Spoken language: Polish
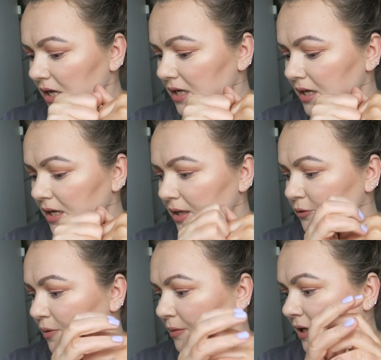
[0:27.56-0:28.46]

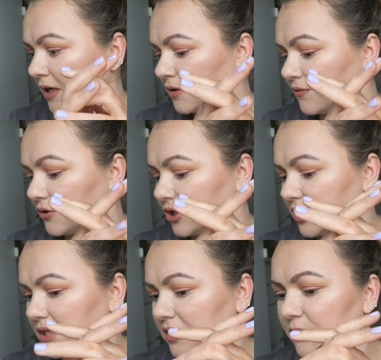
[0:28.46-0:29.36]
E, tu mam kilka
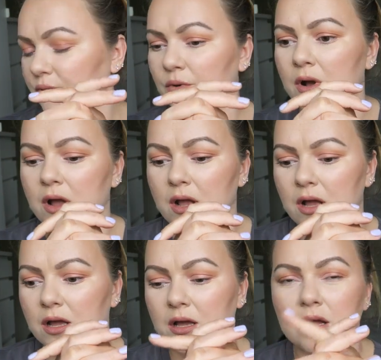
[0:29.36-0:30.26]
nowości ze sklepu
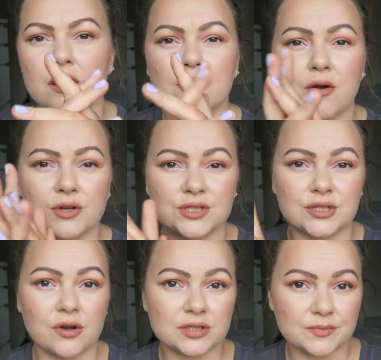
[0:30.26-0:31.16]
e,
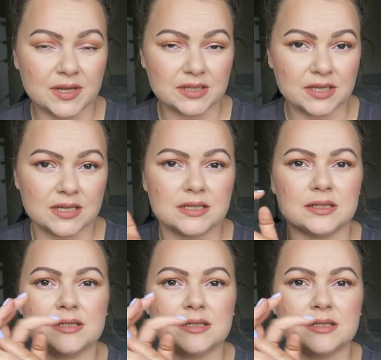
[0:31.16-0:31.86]
Roxy Cosmetics.